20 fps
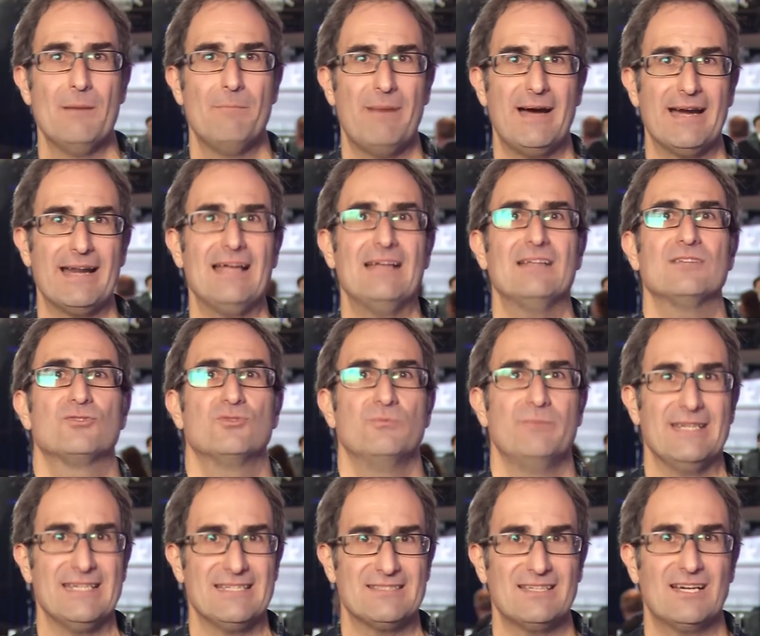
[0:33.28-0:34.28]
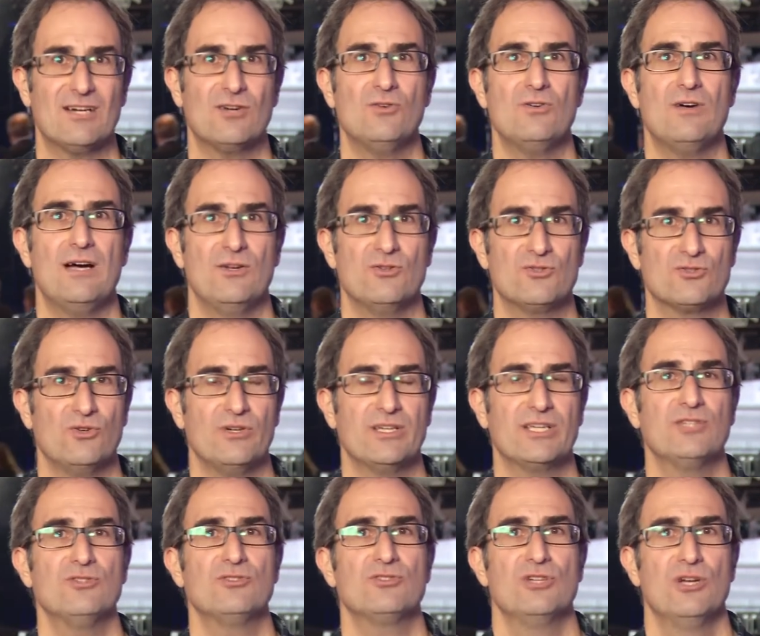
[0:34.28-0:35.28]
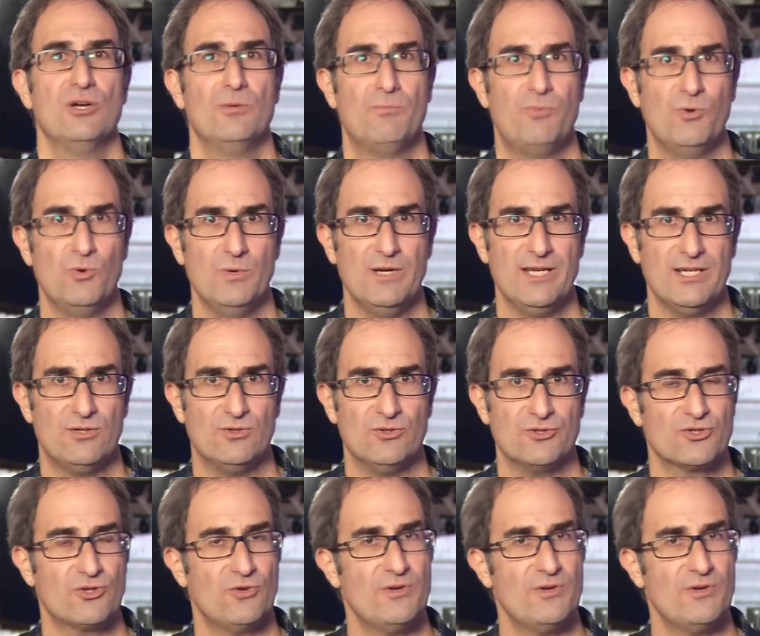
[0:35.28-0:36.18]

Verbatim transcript: para suministrarlo a los colegios públicos.